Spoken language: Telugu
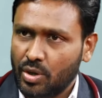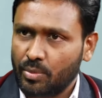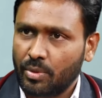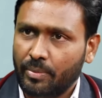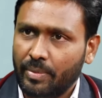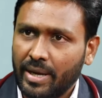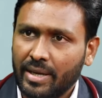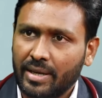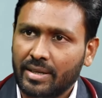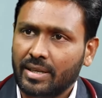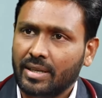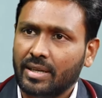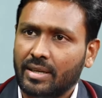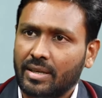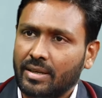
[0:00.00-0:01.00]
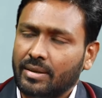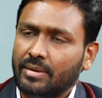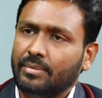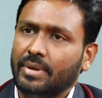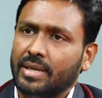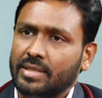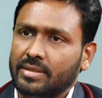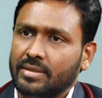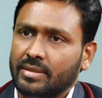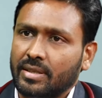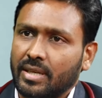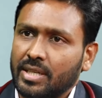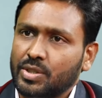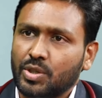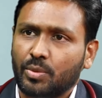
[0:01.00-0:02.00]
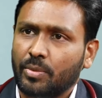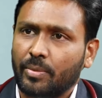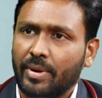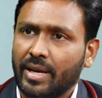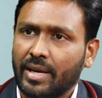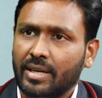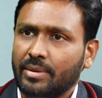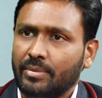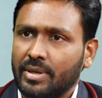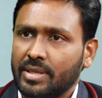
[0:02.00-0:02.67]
ట్రాంబోప్యాక్ అనే మెడిసిన్ ఎల్ట్రాంబోప్యాక్ అనే